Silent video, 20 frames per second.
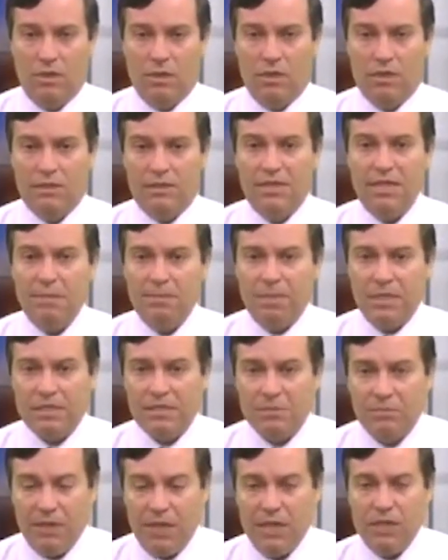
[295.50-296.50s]

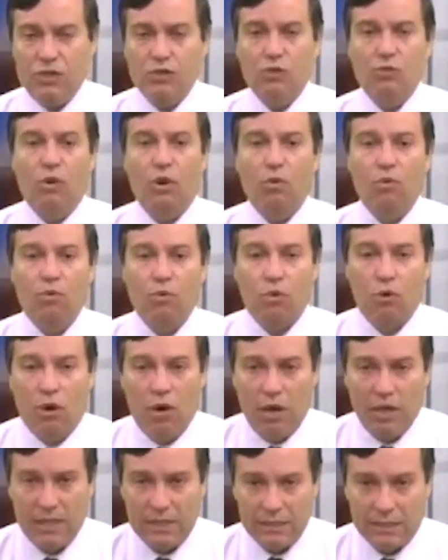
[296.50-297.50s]
Simplesmente o
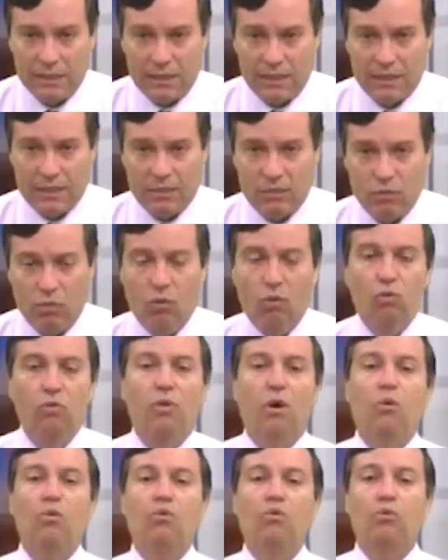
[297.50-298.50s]
alcoólatra
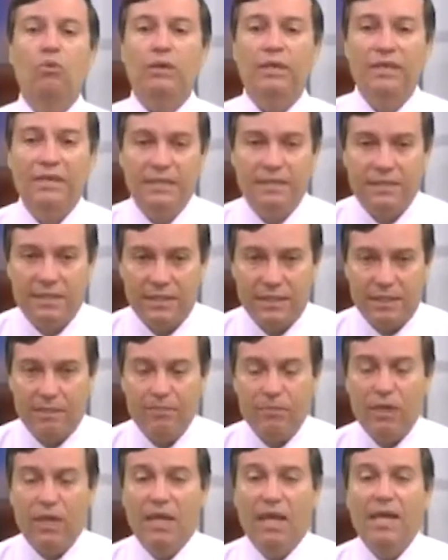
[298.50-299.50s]
ou o alcoolista,
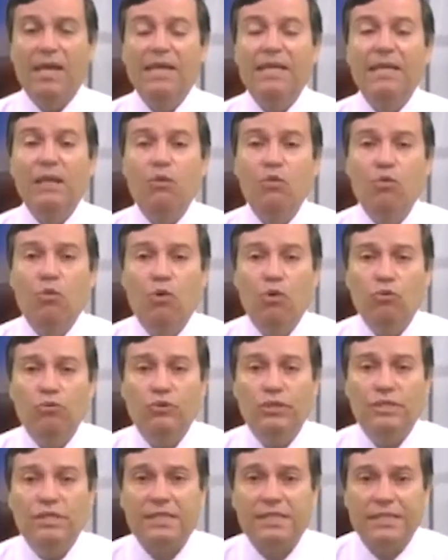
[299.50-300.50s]
ele não
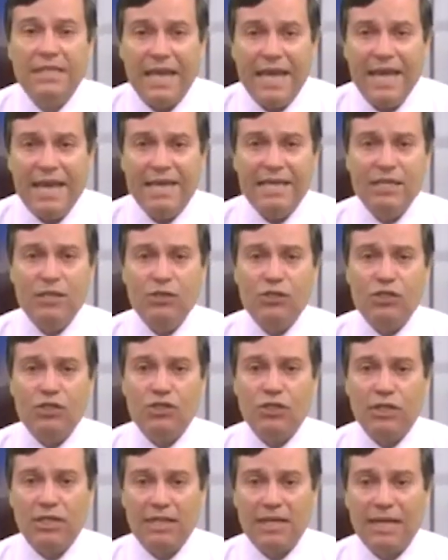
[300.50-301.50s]
consegue
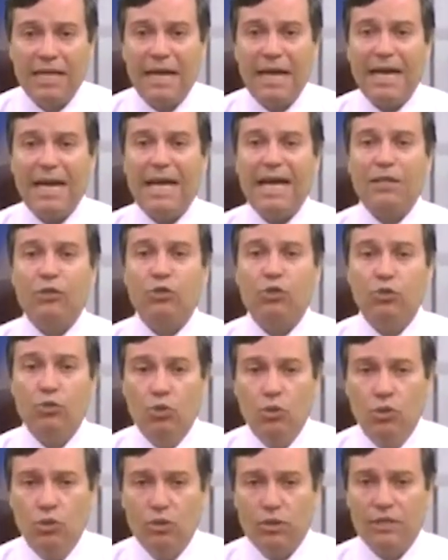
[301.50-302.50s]
enxergar a
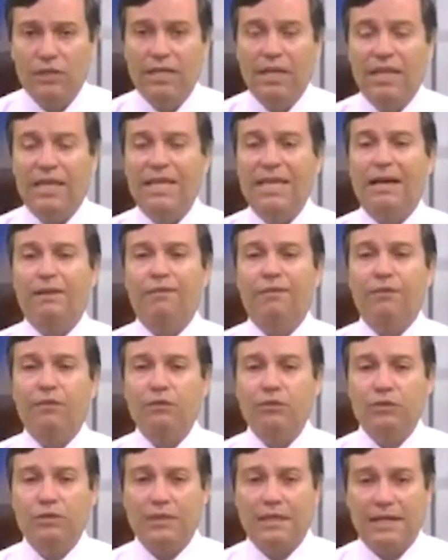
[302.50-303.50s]
dor e a
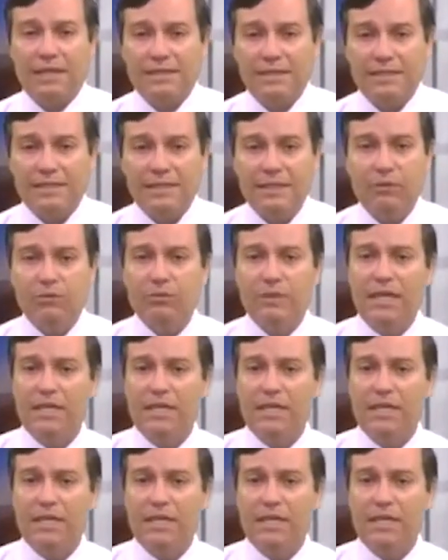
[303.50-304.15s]
frustração da